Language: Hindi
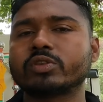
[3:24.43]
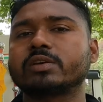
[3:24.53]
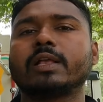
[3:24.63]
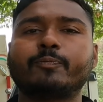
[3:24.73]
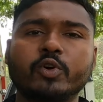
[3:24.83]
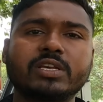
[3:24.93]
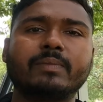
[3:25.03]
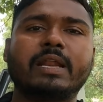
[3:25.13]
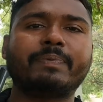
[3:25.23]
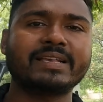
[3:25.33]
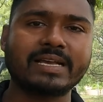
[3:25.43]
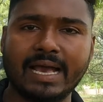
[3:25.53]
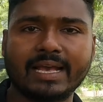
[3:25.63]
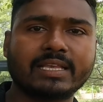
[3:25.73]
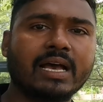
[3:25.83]
उसके बाद पोस्टर मेरे पास
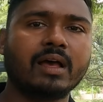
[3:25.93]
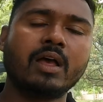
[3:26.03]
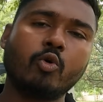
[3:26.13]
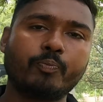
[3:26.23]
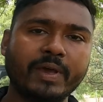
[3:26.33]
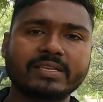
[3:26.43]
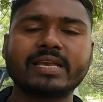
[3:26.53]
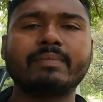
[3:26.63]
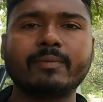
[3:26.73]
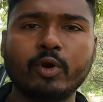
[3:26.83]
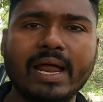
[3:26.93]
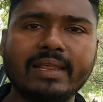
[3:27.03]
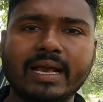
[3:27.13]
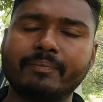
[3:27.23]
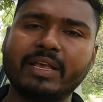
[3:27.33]
आया था फिर से हमने बुला
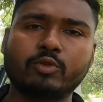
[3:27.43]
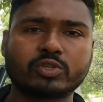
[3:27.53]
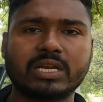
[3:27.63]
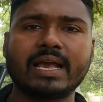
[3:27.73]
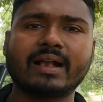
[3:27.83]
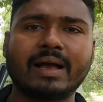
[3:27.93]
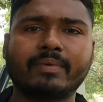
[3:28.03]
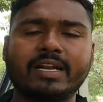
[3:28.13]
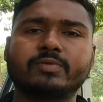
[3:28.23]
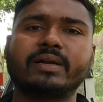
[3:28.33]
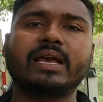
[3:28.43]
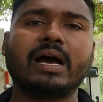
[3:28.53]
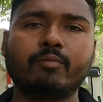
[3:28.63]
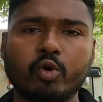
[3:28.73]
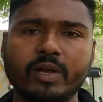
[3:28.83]
लिया कि भाई दूसरे के यहाँ काम करने से बढ़िया
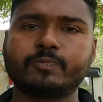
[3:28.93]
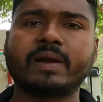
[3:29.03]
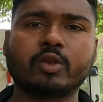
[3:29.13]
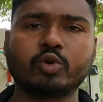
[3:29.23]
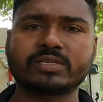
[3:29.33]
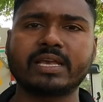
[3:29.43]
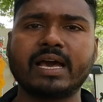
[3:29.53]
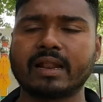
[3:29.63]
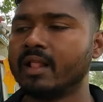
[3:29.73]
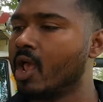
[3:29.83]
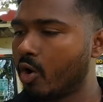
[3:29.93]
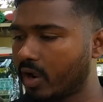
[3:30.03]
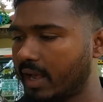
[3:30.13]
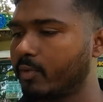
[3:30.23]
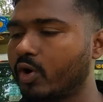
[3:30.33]
हम लोग बचपन के दोस्त हैं यार
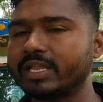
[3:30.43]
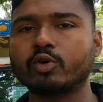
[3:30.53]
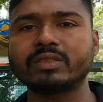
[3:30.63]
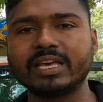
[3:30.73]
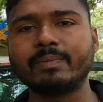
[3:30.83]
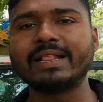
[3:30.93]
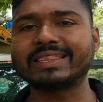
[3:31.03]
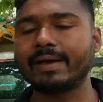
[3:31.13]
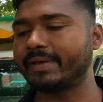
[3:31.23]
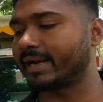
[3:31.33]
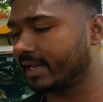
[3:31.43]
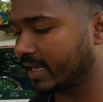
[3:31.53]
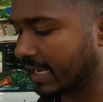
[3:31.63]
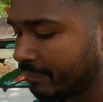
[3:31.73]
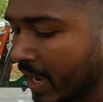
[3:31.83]
और हम लोग का देखो दिल मिलता भी है ठीक
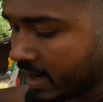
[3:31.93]
है